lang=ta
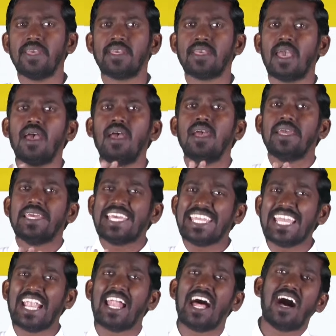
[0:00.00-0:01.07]
வைக்க
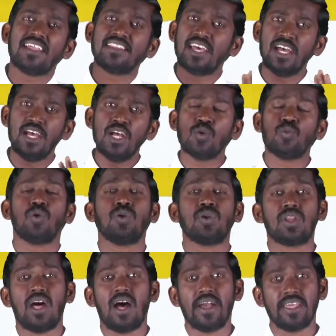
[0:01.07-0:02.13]
இயலாத
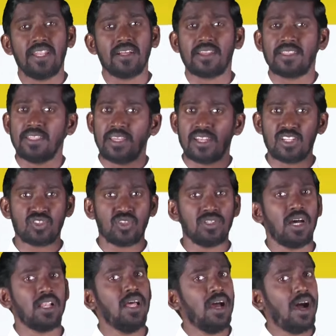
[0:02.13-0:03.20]
ஒன்றாக இருக்கிறது என்று
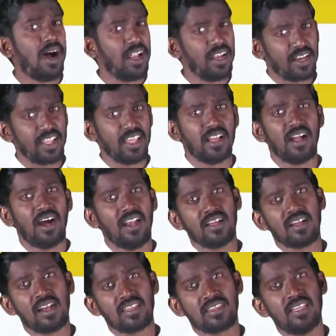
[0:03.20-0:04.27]
சொன்னால் அன்றைய
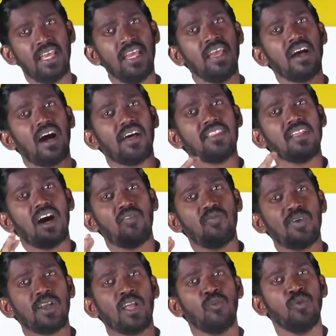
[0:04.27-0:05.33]
காலகட்டத்திலே அது
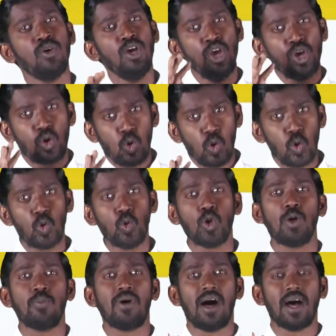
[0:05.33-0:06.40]
அவ்வளவு
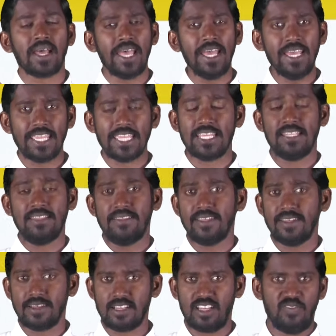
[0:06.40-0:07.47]
கொடூரமாக
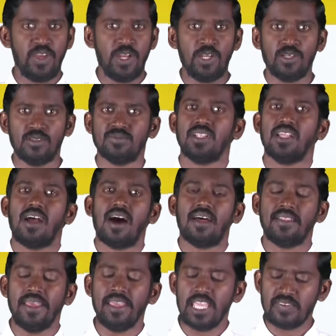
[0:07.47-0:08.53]
இருந்திருக்க வேண்டும்
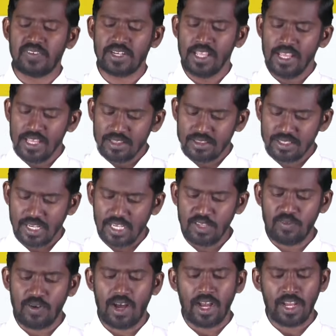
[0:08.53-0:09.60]
அதை இவர்
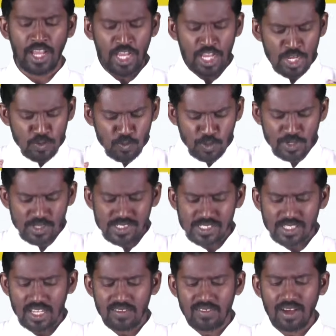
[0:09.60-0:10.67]
தெளிவாக ஒரு
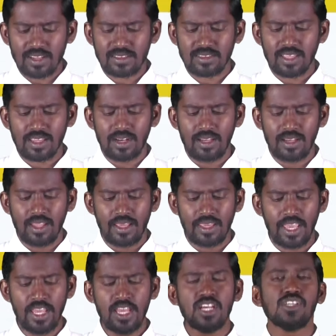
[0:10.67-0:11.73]
சில
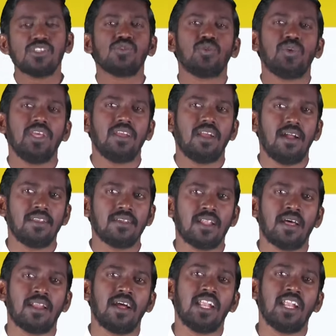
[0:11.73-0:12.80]
வார்த்தைகளிலேயே சுட்டி காட்டுகிறார்